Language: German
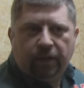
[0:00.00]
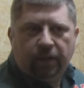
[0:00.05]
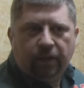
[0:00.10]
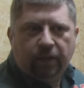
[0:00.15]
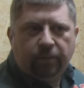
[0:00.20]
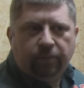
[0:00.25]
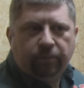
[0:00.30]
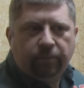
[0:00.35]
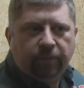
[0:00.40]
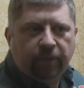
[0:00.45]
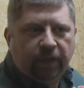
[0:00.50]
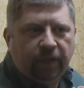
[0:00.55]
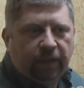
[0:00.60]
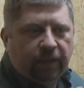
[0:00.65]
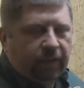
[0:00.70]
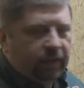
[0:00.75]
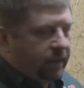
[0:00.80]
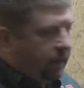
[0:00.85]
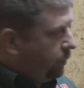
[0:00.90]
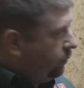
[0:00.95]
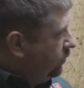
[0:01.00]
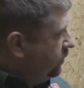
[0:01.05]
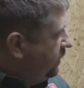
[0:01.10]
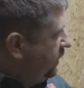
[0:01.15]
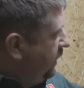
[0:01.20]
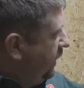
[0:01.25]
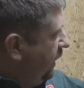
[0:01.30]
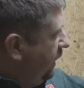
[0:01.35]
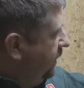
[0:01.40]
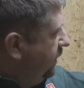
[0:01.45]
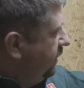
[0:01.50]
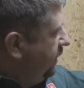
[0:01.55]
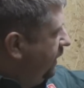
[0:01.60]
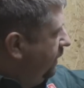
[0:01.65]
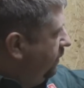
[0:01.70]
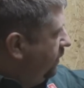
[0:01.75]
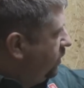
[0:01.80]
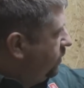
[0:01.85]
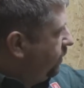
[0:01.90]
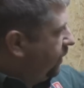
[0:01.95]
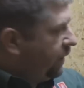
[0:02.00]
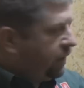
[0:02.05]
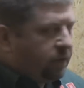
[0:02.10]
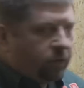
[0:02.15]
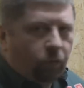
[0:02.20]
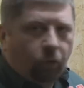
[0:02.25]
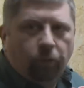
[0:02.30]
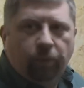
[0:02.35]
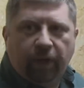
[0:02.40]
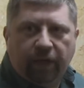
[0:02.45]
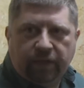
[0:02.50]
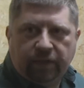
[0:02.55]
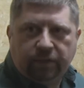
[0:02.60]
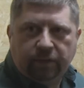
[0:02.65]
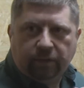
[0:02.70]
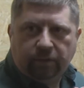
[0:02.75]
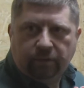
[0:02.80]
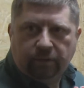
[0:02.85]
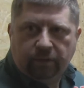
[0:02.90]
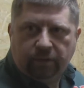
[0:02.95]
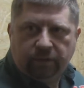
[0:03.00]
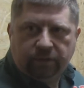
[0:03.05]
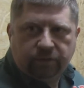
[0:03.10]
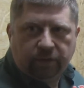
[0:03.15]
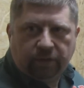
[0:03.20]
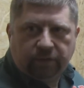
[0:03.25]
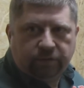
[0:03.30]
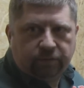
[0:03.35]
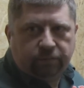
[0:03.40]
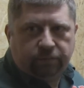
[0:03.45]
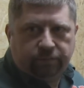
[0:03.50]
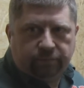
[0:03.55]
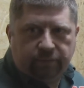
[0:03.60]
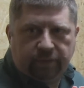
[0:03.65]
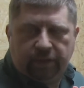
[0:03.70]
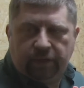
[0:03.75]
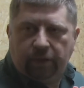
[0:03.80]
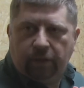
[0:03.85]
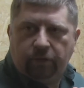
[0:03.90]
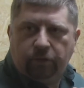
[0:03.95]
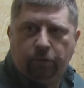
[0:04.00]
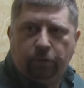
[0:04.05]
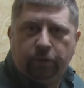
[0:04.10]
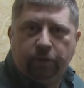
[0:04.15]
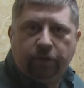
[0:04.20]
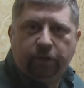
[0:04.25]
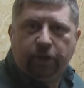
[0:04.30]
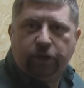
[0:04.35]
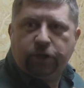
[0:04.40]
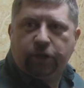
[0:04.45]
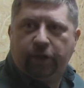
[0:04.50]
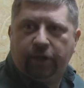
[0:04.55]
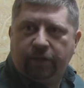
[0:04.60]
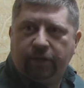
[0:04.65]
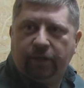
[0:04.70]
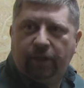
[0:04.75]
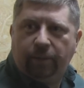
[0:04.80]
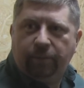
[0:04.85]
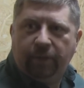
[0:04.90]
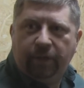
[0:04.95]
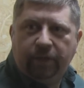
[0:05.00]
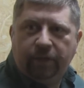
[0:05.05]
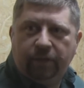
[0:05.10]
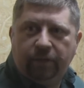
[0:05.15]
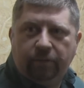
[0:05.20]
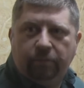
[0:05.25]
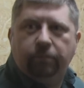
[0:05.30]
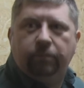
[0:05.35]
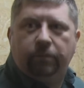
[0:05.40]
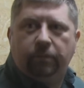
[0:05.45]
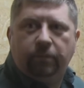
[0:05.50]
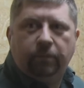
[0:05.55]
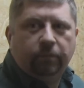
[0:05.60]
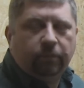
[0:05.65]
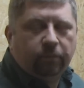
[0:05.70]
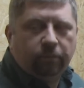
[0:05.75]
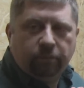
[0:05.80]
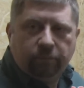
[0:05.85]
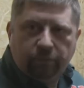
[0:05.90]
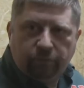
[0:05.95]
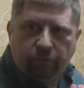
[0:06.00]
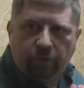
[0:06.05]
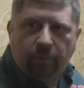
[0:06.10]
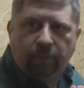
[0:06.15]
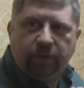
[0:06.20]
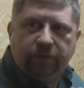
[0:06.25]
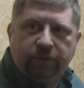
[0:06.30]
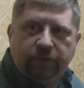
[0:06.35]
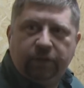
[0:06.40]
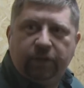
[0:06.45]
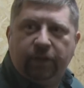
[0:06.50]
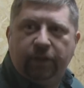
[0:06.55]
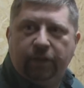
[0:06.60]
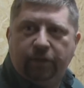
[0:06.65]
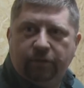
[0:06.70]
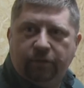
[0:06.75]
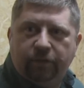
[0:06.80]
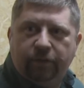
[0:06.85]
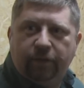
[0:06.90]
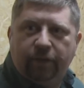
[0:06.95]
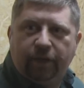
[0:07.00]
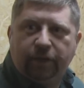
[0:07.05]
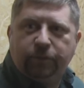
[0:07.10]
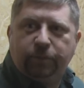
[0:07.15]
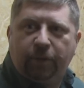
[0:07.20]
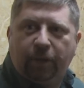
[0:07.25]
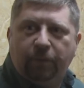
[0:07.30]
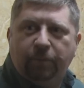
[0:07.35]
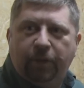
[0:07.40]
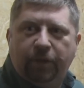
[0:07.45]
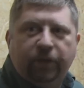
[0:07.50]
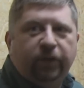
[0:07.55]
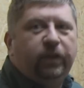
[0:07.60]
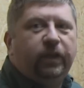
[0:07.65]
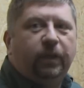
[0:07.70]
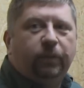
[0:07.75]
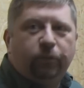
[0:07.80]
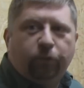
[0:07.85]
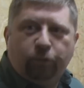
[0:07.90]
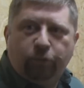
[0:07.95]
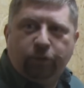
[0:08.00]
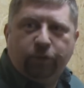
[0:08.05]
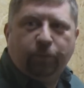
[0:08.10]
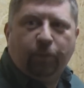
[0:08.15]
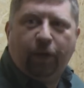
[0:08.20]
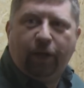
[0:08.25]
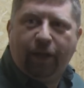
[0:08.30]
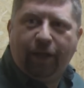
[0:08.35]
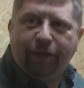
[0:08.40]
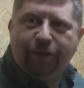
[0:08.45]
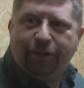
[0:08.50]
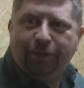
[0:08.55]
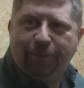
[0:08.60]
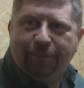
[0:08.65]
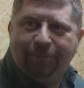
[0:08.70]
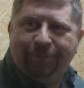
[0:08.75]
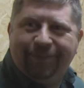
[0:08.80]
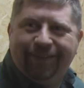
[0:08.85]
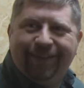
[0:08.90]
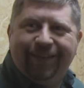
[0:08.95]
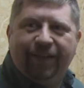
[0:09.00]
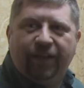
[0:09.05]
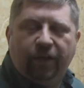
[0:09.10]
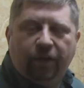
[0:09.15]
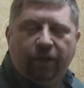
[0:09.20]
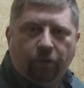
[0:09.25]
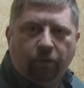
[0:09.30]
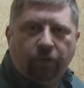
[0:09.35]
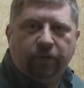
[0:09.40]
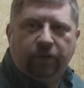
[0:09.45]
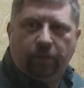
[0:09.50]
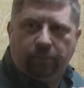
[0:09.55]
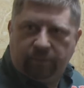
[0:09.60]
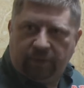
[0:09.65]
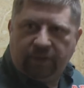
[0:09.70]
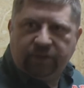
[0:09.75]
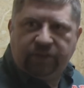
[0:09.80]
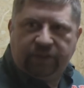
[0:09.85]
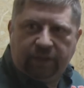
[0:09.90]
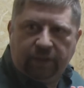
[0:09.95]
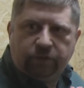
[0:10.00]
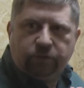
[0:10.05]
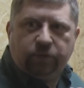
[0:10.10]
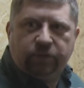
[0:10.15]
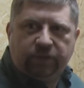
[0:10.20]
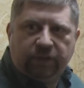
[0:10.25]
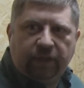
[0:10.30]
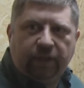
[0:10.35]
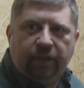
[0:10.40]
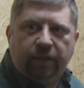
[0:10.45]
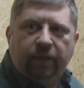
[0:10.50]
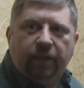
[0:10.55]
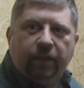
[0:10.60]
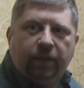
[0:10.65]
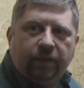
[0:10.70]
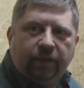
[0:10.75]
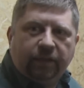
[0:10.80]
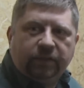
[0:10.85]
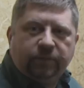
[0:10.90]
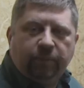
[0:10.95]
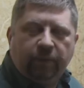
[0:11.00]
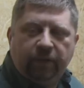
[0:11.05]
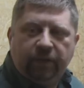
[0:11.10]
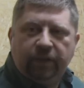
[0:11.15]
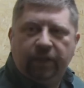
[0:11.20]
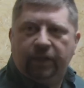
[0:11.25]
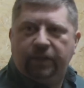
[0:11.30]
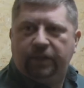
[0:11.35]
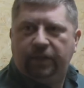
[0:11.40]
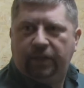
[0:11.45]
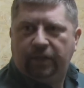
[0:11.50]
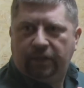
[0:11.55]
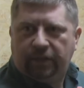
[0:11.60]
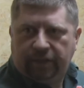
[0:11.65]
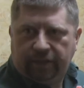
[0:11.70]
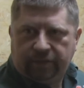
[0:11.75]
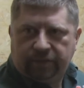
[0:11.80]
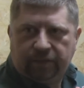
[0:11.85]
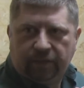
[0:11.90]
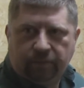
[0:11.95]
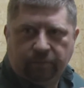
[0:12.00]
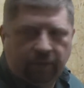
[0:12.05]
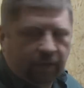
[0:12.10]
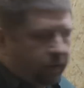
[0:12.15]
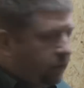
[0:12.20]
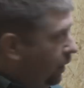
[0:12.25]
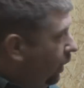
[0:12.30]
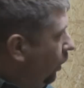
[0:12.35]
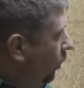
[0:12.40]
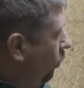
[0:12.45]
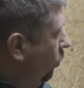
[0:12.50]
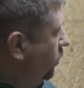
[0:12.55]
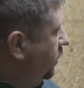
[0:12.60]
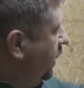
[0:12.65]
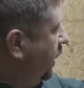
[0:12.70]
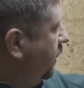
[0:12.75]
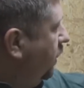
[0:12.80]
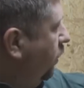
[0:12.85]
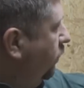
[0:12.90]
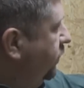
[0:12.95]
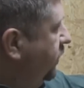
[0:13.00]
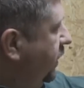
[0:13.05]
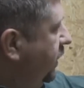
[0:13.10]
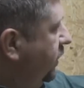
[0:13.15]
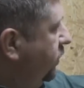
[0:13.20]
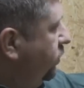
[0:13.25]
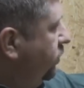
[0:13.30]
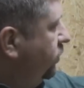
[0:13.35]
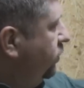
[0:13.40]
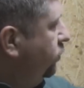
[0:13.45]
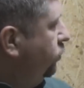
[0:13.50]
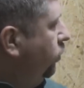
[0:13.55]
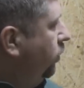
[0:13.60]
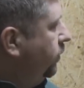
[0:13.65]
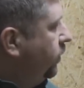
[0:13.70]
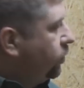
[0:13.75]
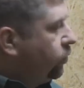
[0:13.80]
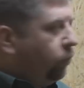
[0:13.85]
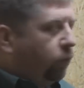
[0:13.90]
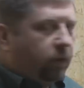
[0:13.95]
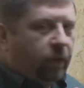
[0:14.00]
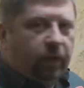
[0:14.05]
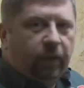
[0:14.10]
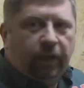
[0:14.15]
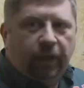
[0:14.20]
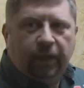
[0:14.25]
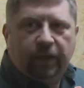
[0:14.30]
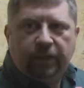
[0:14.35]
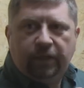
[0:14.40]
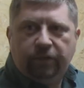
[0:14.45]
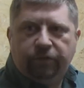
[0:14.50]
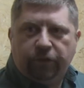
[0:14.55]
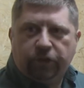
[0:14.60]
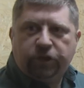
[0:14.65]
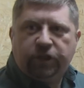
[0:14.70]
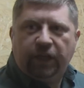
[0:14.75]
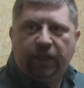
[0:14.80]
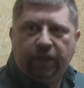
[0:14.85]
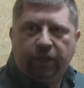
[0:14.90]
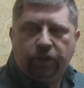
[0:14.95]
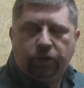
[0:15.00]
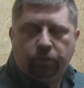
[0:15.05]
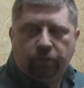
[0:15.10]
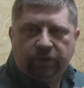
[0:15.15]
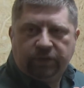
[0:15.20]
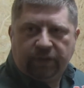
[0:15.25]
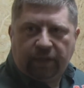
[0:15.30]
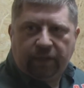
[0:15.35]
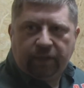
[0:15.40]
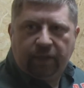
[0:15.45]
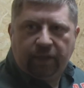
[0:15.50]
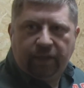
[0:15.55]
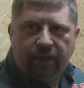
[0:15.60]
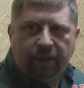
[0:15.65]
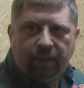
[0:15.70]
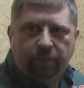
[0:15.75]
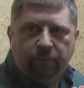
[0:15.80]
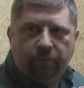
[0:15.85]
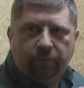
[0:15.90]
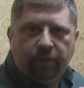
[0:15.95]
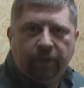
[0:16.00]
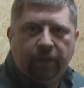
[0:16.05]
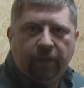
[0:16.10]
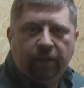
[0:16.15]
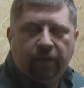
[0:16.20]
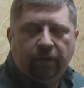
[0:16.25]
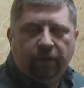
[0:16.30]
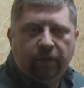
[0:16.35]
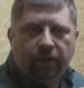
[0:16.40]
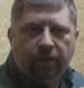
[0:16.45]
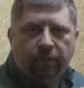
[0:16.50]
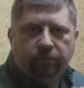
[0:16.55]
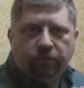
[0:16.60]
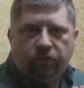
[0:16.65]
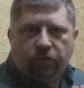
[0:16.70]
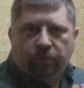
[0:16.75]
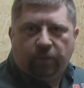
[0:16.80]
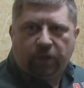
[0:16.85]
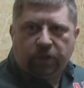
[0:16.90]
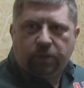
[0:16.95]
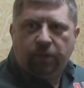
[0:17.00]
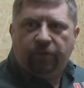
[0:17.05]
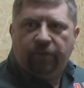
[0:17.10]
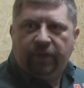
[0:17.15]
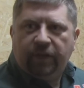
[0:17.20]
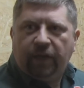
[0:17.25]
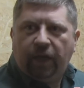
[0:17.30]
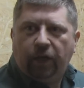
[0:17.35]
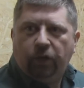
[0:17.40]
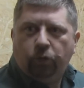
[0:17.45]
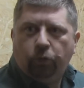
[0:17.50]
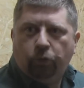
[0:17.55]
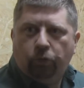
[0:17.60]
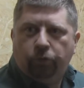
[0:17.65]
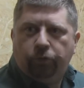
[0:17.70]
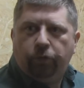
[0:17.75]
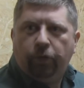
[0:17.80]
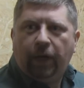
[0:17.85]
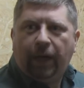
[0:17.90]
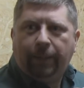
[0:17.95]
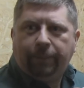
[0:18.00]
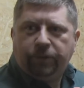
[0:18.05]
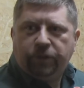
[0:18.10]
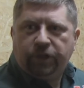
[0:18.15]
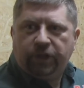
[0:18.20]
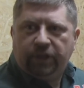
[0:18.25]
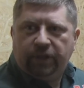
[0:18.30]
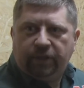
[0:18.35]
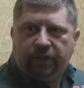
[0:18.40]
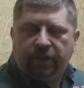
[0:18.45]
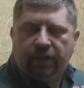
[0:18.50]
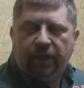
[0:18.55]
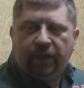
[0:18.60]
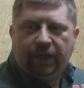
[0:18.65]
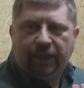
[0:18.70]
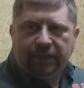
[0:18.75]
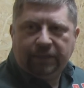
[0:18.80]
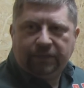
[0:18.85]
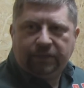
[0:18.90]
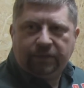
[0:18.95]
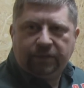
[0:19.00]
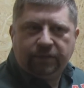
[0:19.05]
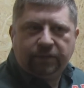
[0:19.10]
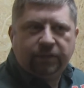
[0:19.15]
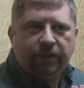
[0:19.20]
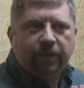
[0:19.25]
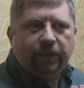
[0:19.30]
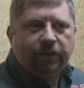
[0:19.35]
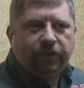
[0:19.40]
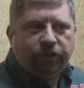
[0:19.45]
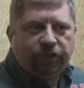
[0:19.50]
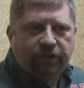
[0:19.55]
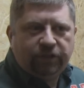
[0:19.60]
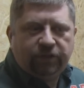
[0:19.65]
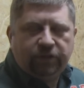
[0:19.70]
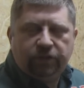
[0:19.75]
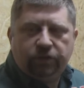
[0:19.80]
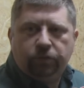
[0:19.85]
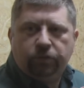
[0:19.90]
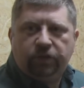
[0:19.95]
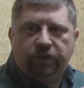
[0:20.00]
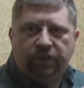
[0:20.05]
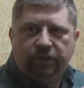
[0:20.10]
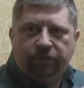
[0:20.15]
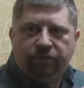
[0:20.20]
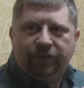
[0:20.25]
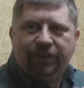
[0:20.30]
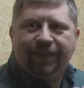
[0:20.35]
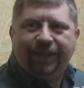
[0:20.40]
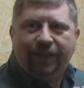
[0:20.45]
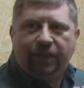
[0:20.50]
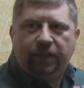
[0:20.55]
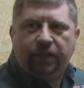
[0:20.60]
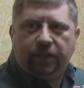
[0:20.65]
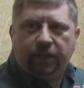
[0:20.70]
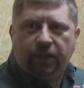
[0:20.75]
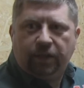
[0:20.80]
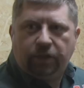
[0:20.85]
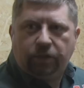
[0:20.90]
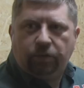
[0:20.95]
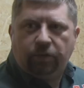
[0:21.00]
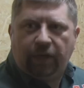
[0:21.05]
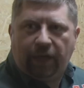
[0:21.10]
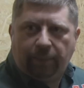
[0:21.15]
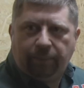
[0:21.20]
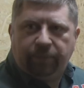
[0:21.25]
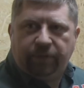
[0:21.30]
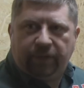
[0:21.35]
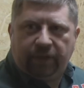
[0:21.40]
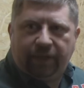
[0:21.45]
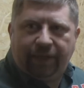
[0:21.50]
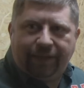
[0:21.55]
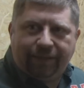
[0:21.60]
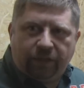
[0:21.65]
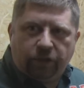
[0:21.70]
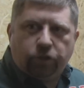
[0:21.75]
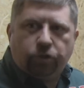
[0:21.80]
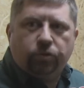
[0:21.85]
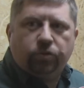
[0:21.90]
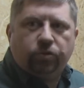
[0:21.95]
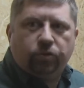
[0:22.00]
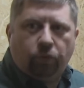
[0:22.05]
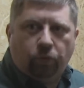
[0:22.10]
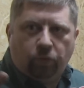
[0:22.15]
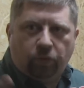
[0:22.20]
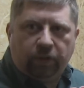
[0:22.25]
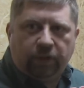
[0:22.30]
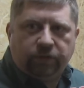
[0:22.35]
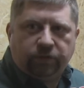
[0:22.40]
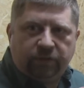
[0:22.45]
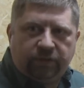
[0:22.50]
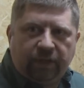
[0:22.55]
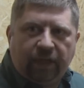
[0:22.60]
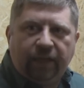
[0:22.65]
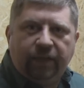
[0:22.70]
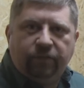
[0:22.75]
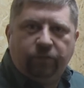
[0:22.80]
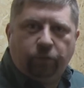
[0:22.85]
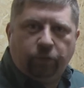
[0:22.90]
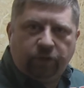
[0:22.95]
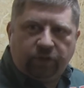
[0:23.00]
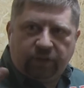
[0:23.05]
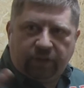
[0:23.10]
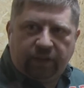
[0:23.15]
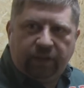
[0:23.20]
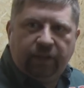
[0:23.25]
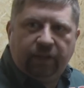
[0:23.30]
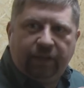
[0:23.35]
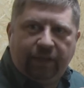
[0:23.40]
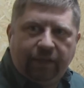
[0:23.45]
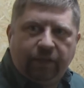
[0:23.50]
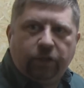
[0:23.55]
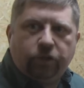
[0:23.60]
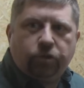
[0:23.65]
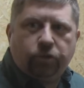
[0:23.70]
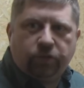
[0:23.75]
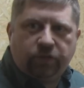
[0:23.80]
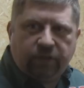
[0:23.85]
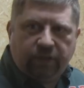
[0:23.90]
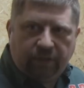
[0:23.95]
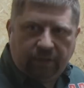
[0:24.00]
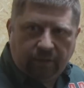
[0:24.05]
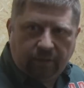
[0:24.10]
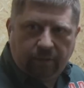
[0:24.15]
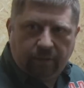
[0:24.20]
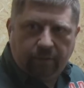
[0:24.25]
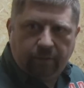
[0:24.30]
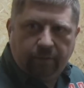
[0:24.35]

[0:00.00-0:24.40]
Ähm, dann muss ich halt dementsprechend umrechnen. Ne? Das heißt, jeder hat heute einen Taschenrechner am Handy bevor man sich da irgendein Experiment hingibt, ruhig mal eintippen und um dann sicher zu sein, dass man die richtigen Klicks halt macht. Und halt auf die Türme gucken, die Verstellrichtung ist angegeben. Ähm, zum Beispiel, wenn da ein U für ab steht, heißt es, schieße ich zu tief, drehe ich in Richtung ab, dann geht der Schuss hoch. Also dahin, wo ich drehe, geht der Schuss hin.